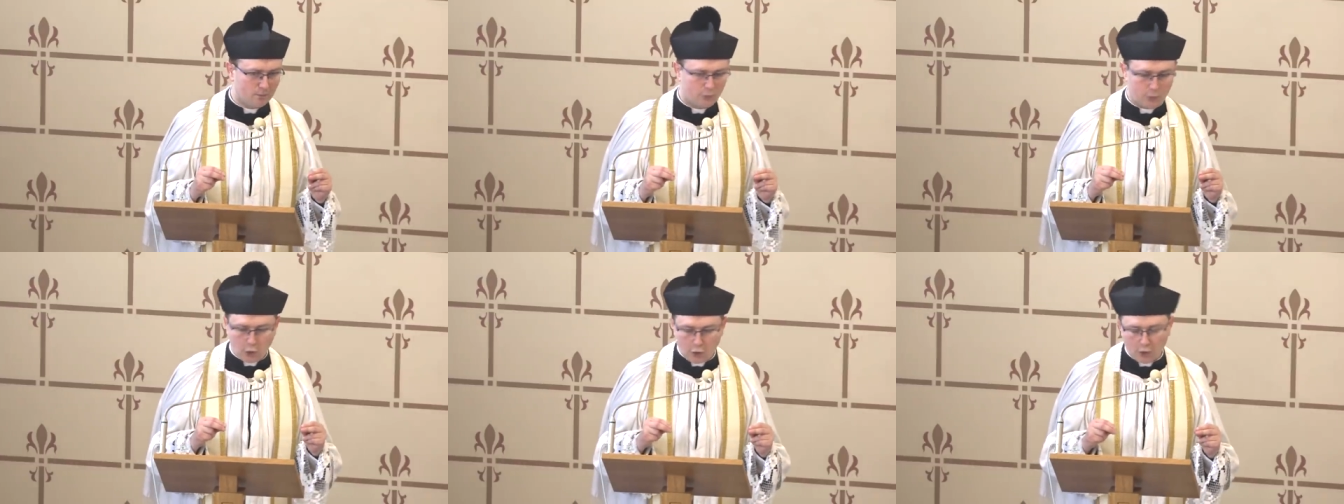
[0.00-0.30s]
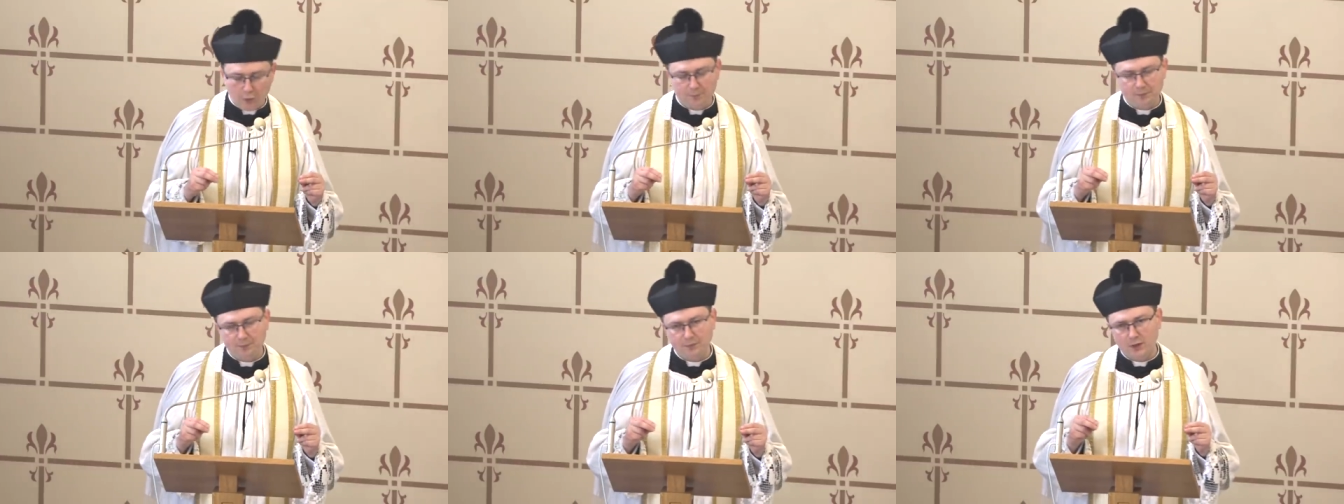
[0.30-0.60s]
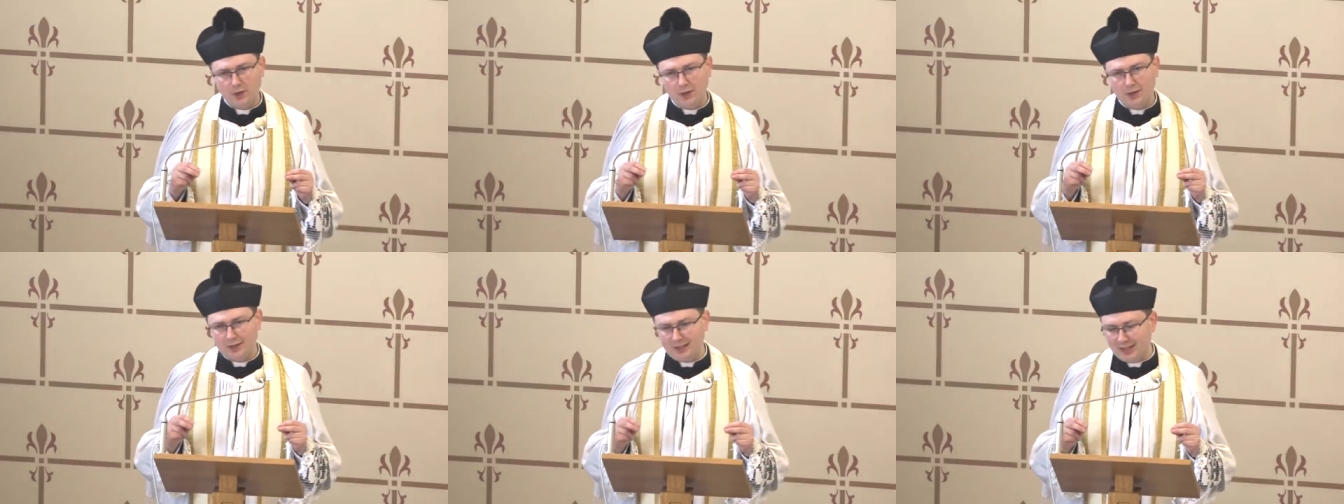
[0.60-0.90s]
to
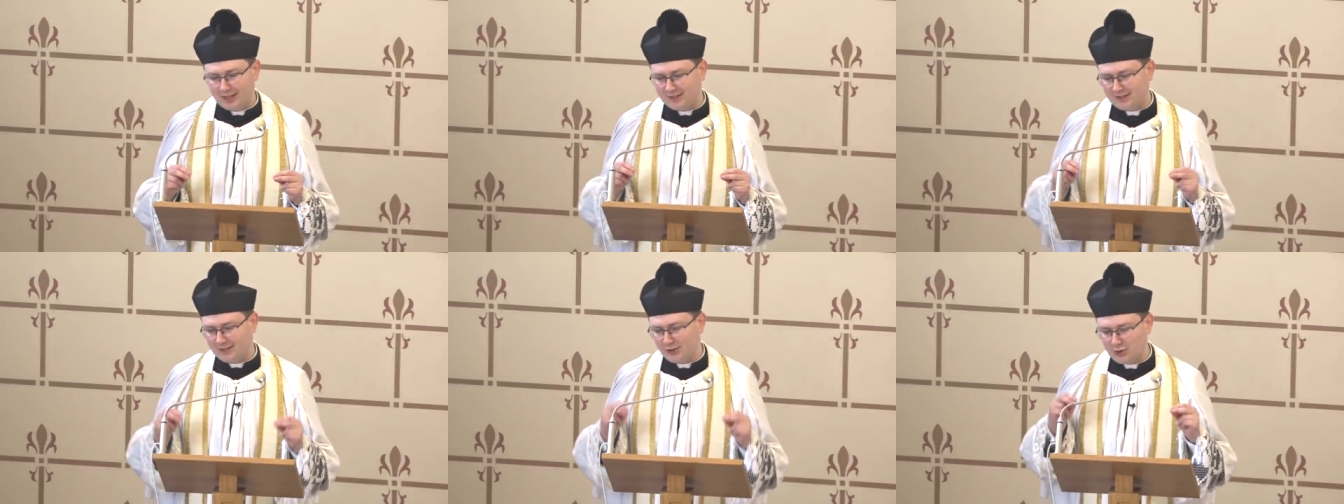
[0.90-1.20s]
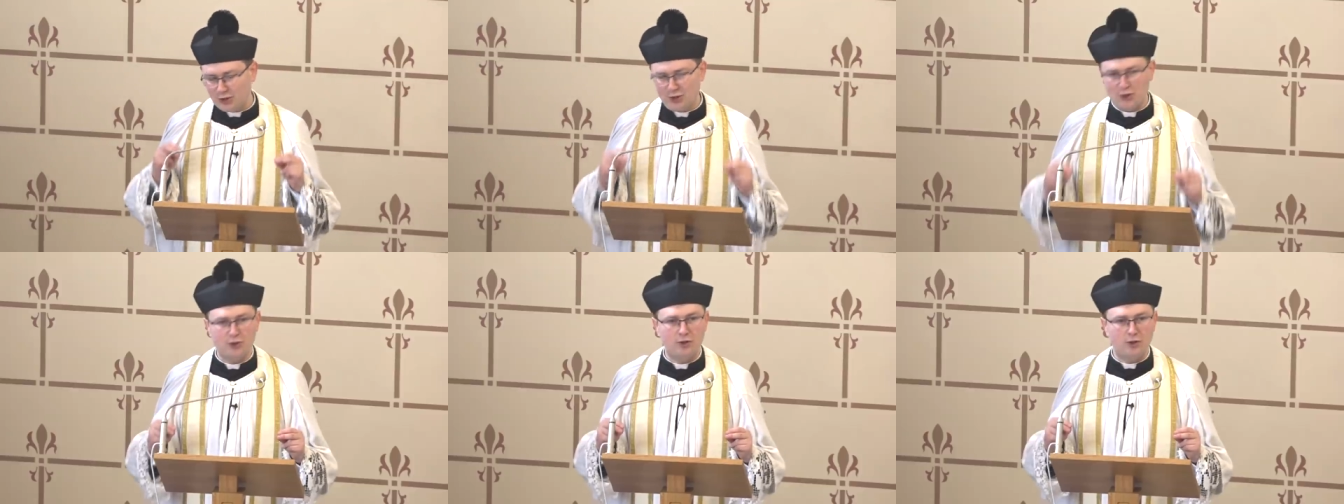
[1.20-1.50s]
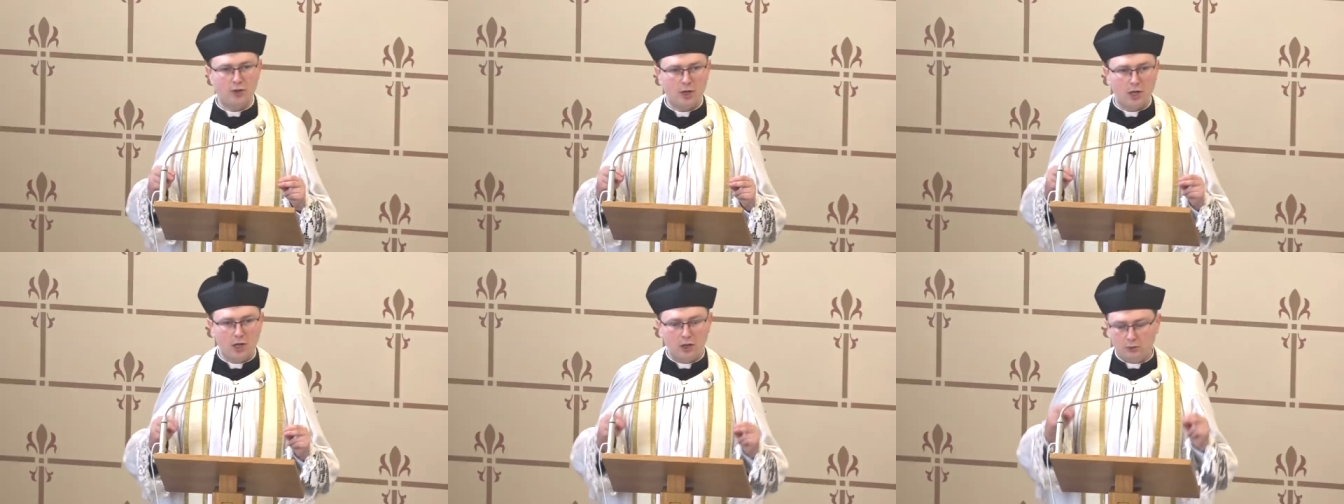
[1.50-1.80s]
jest
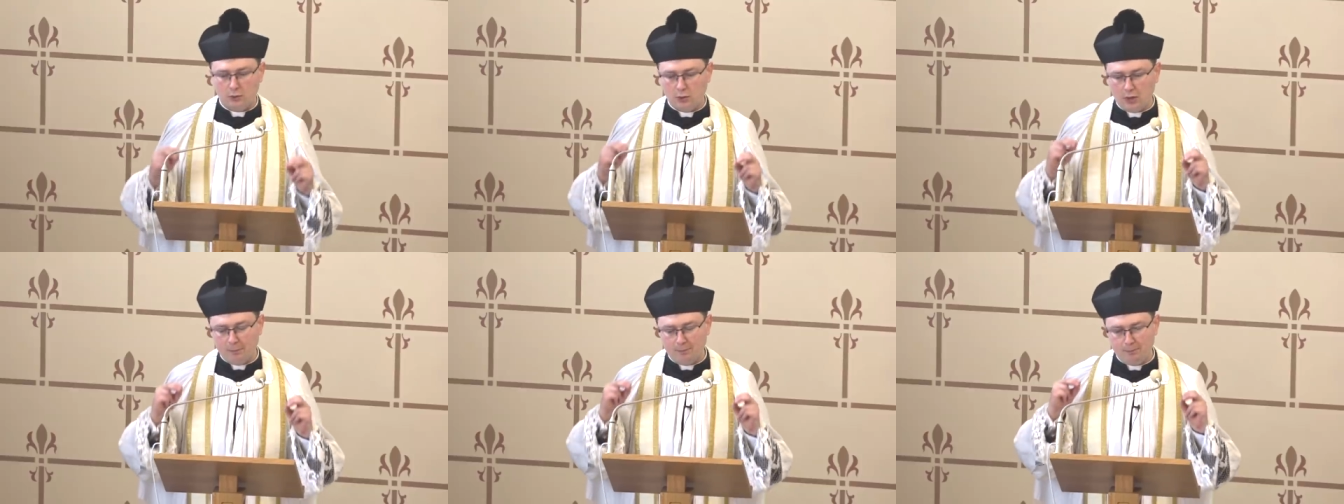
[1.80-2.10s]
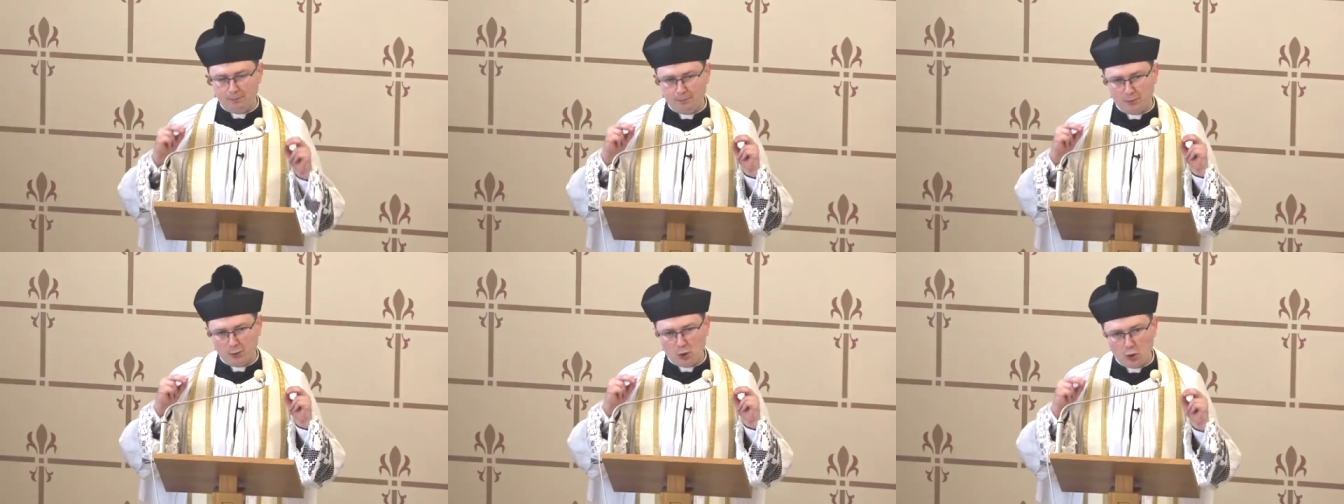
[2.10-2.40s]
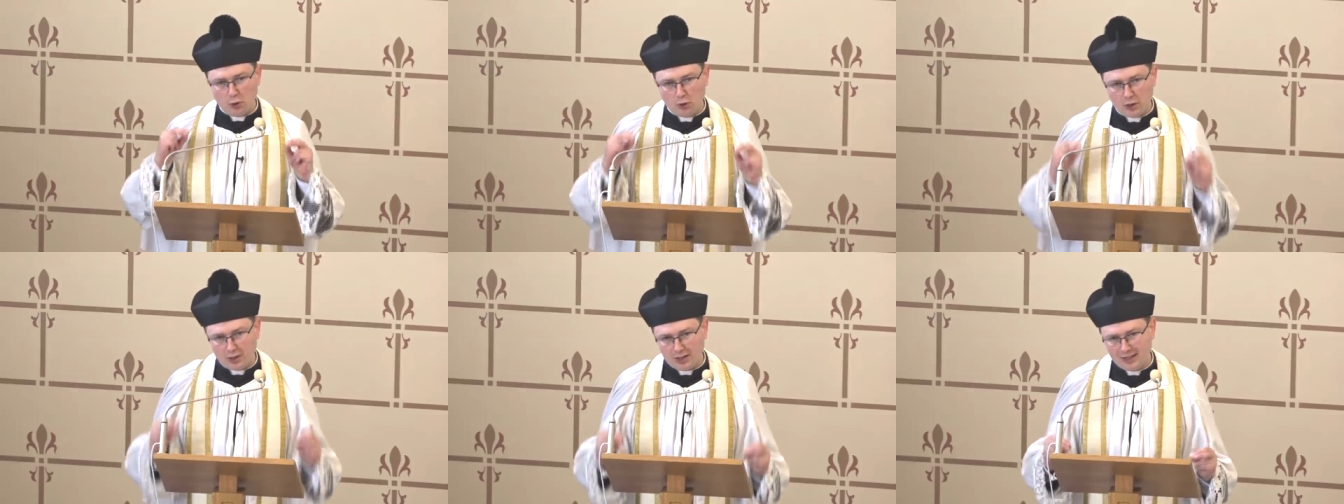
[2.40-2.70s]
rzecz, która
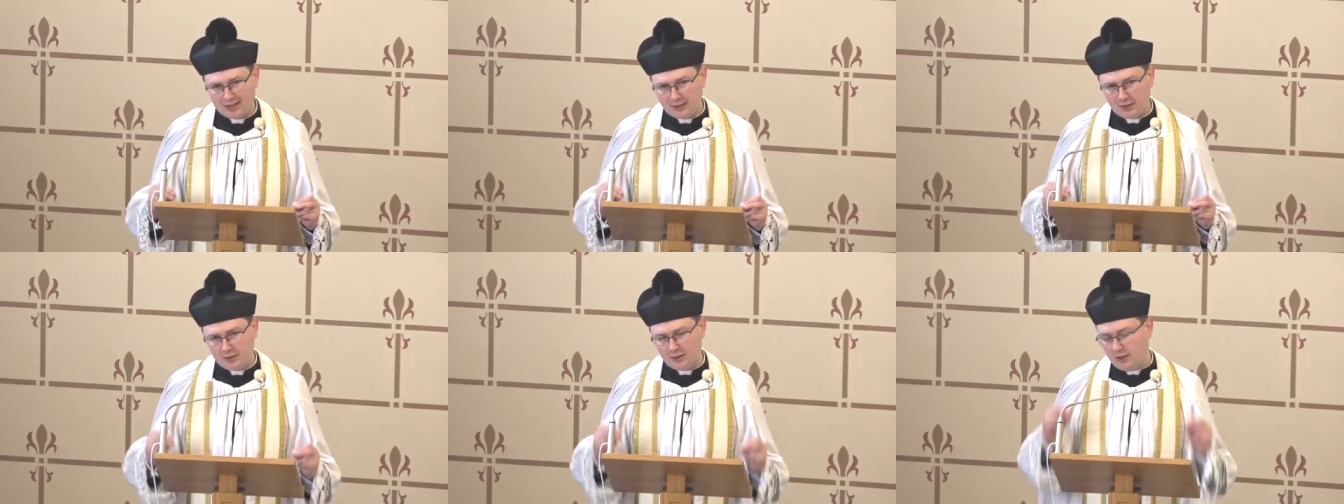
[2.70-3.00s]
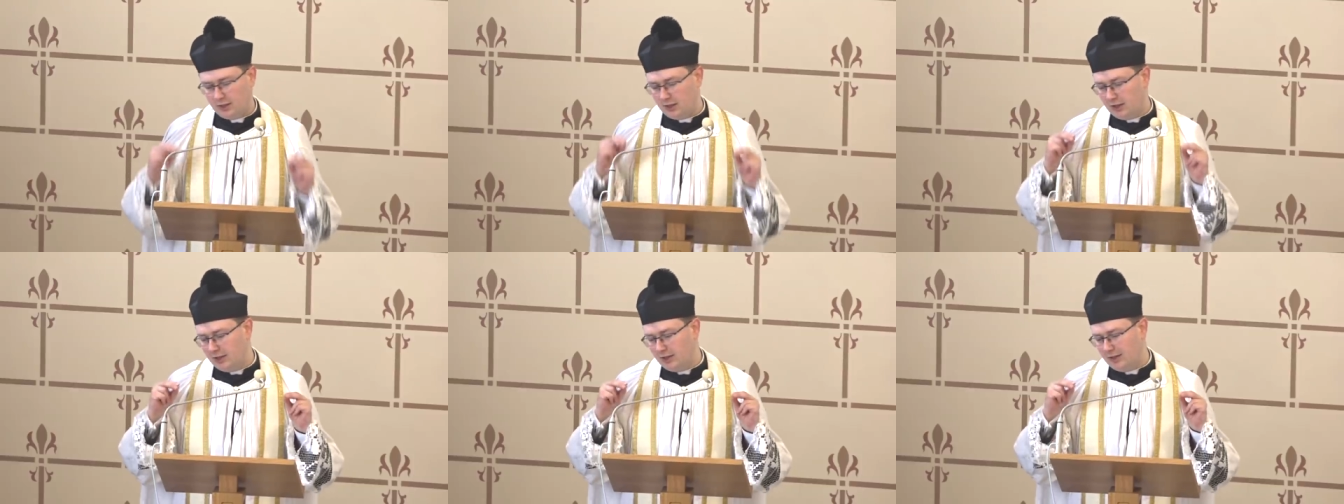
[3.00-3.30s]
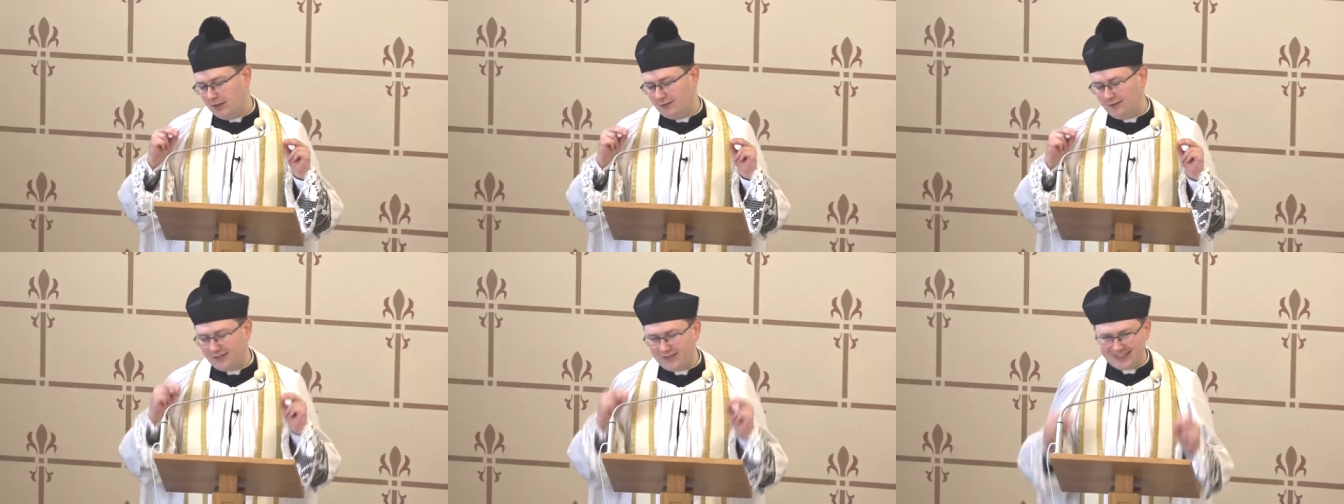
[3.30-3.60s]
konkretnie
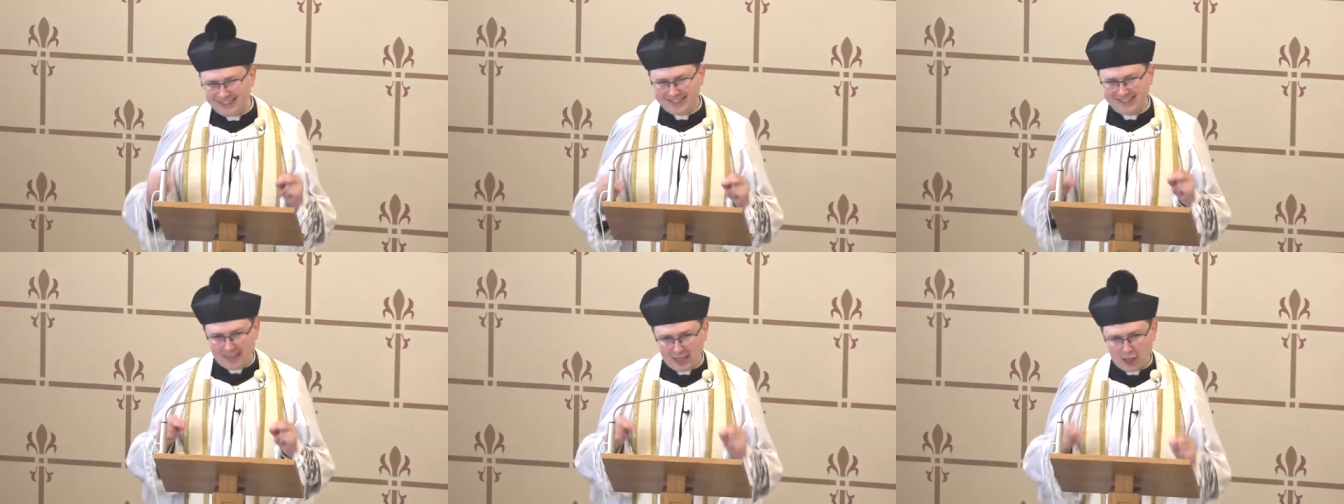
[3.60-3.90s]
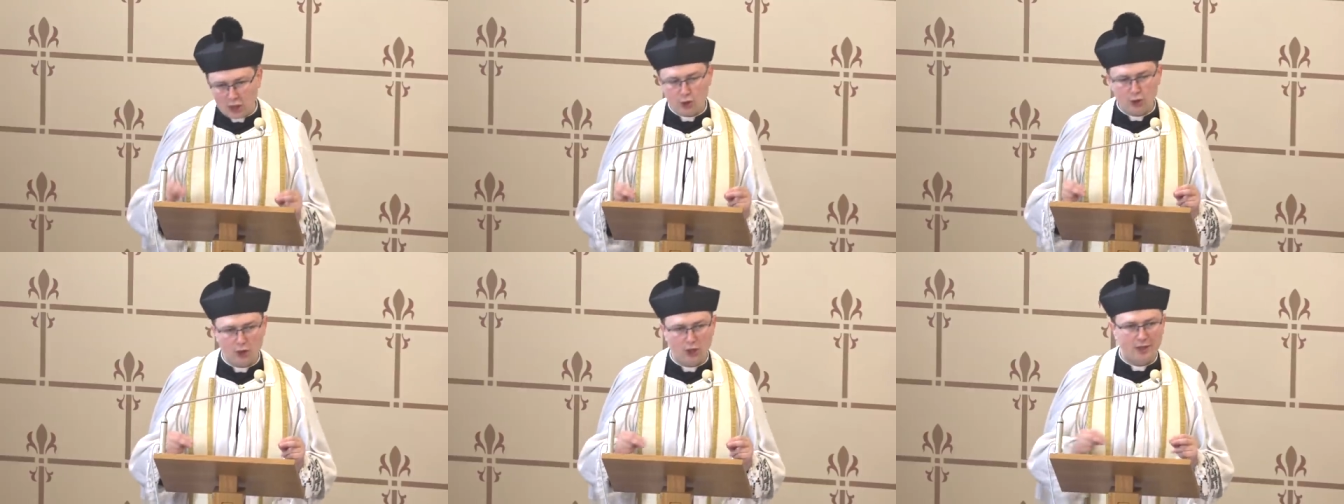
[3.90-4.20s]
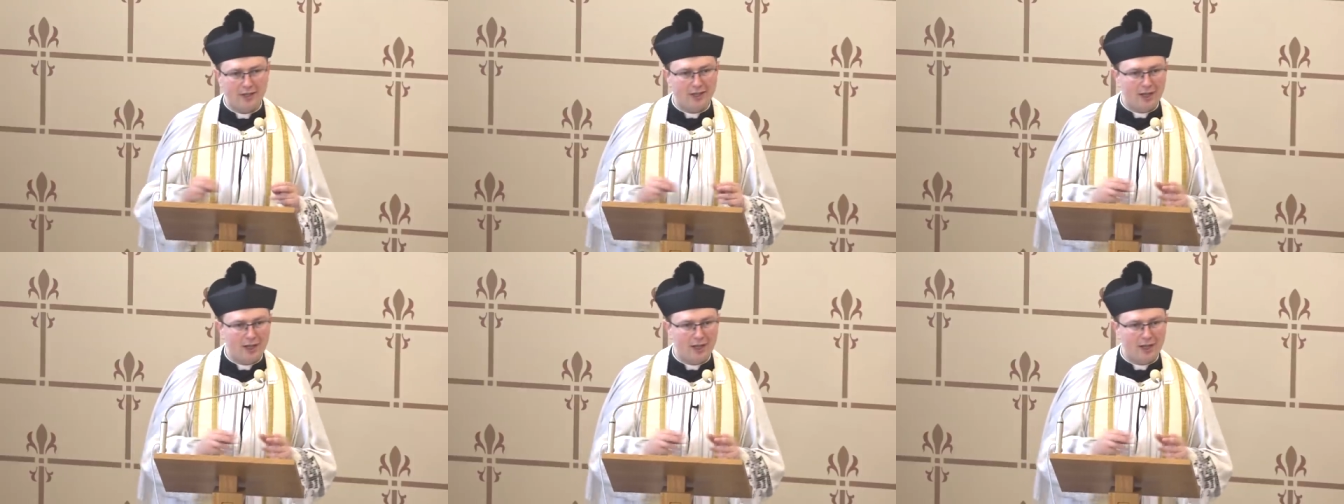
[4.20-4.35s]
wyznacza,